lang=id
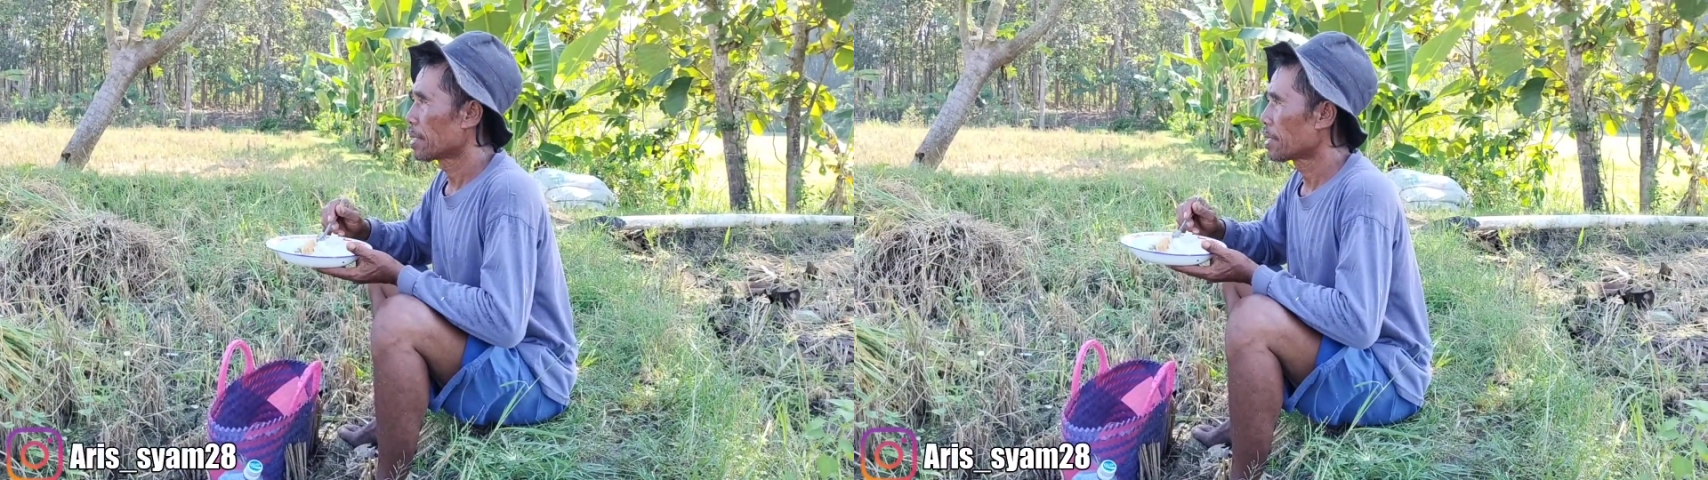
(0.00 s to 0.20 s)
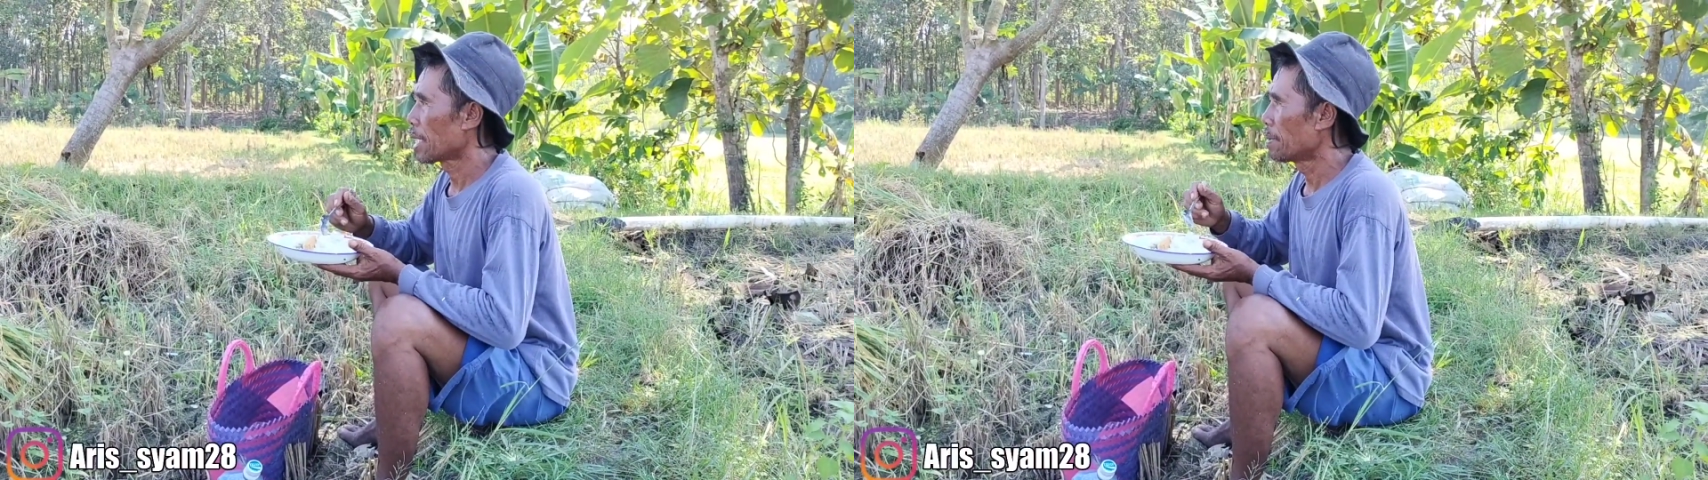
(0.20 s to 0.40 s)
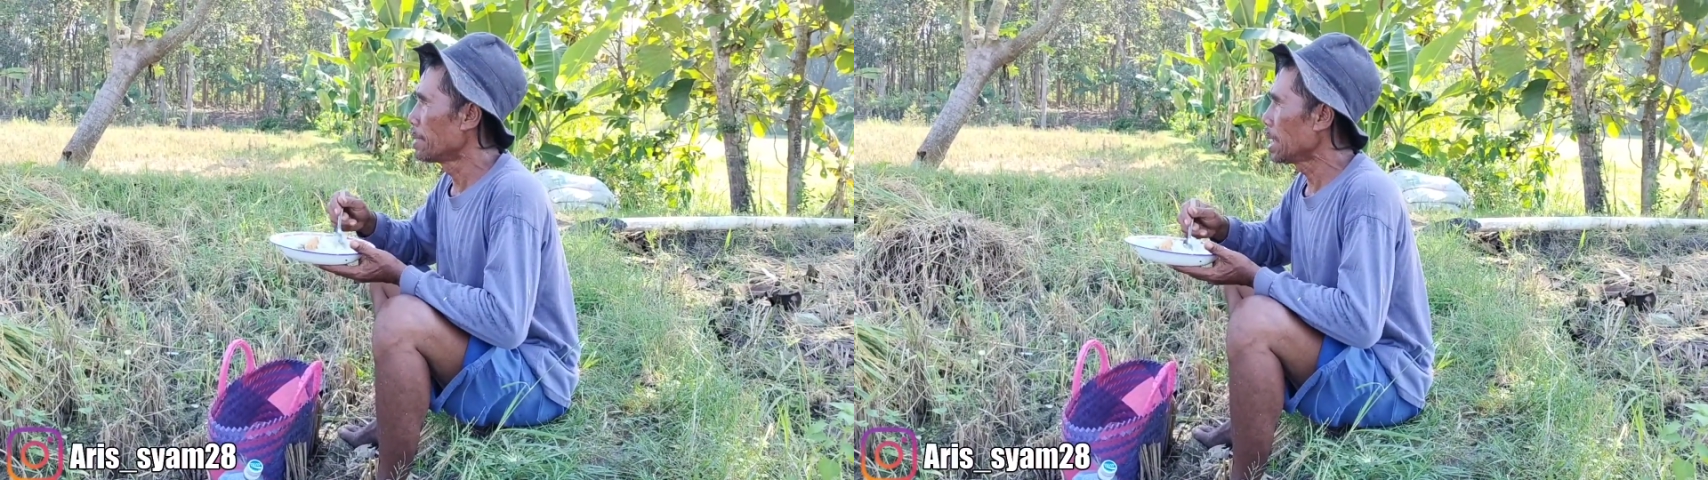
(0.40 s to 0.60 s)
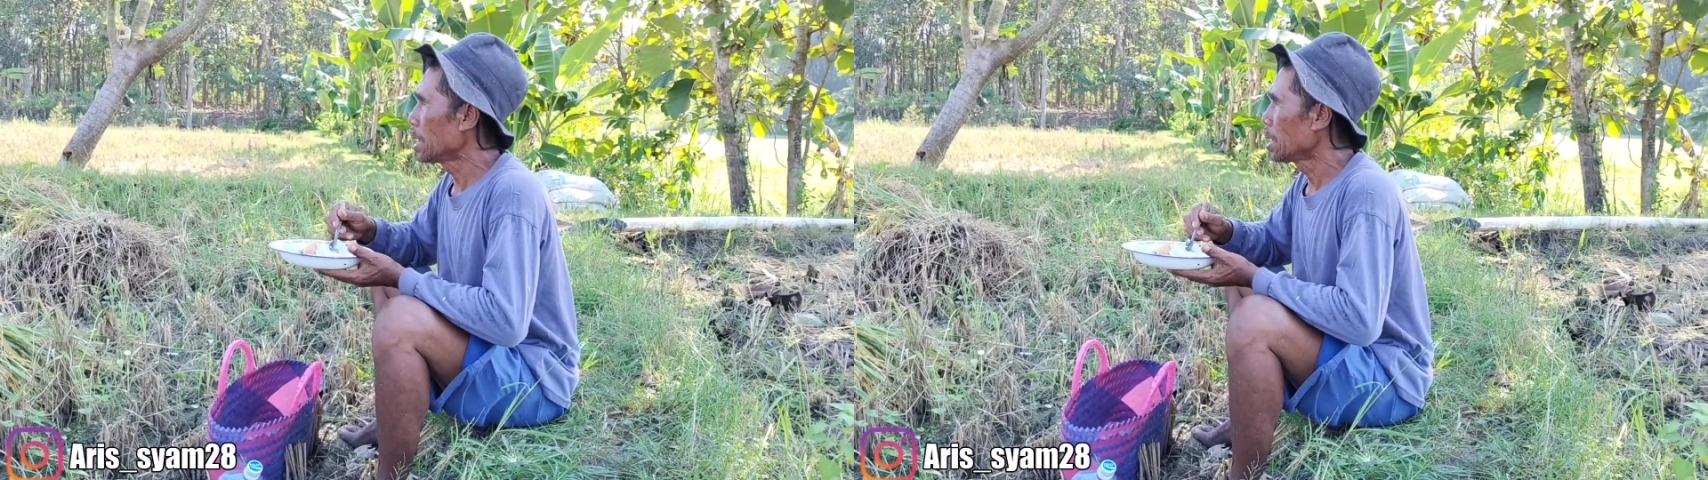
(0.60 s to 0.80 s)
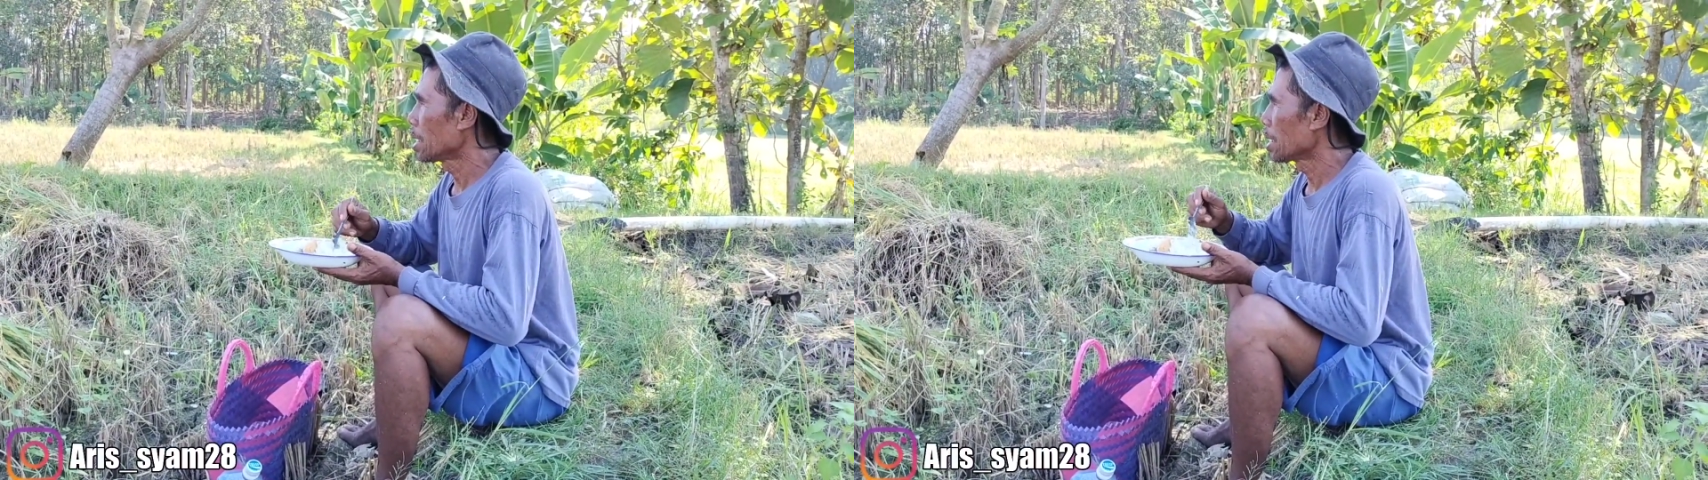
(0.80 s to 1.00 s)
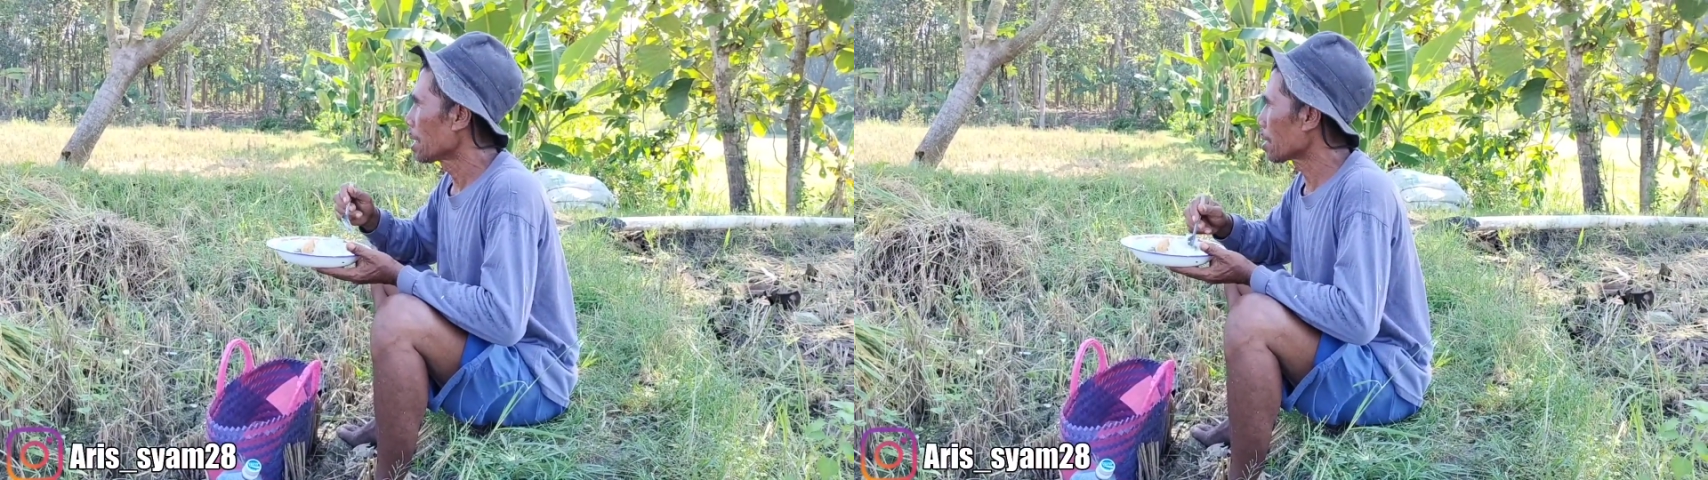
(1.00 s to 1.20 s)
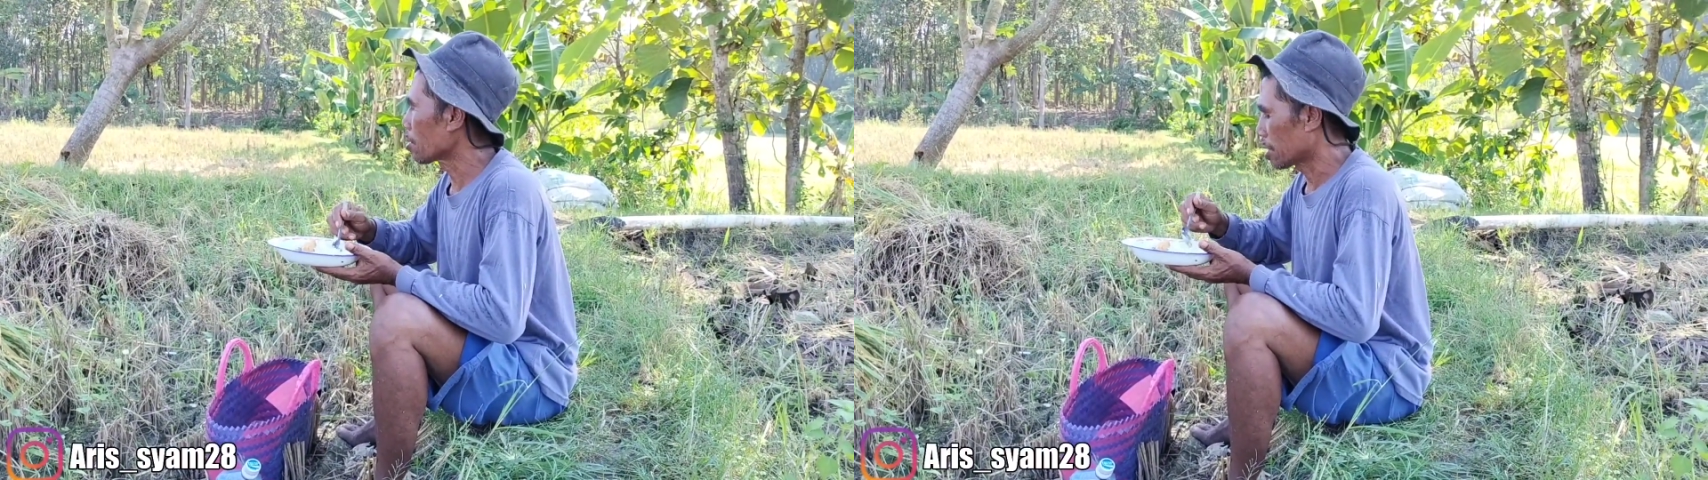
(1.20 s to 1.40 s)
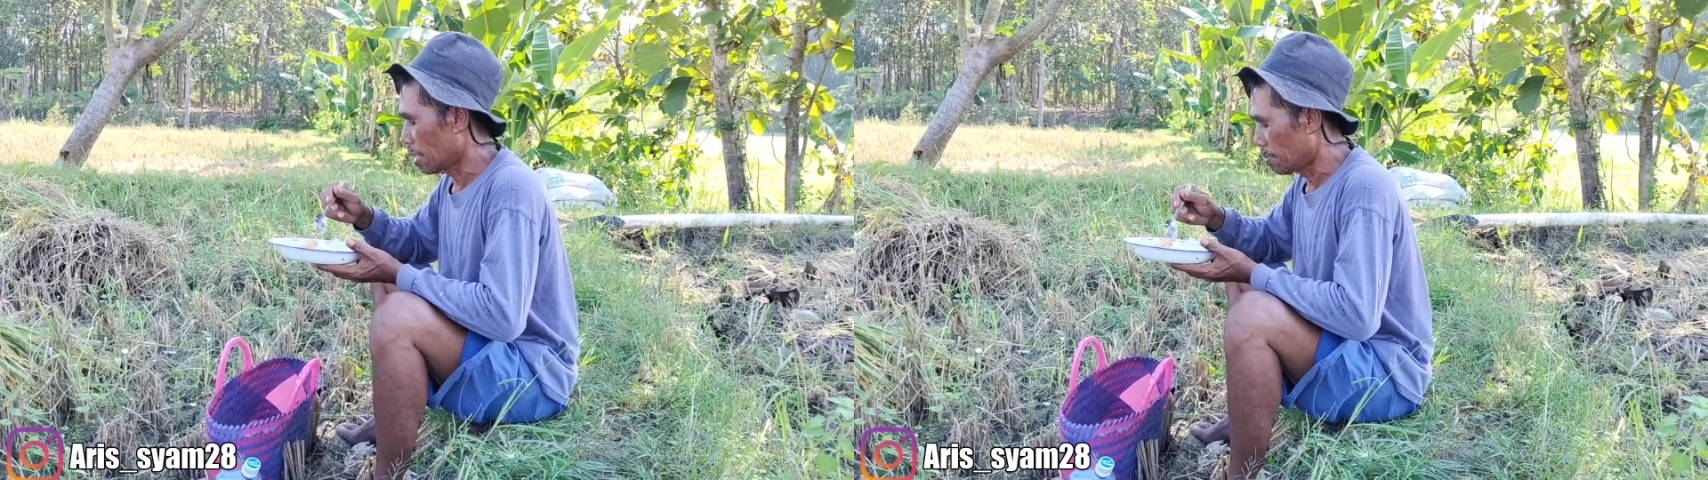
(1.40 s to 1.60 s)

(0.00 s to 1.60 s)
Dami, eh kok Dami?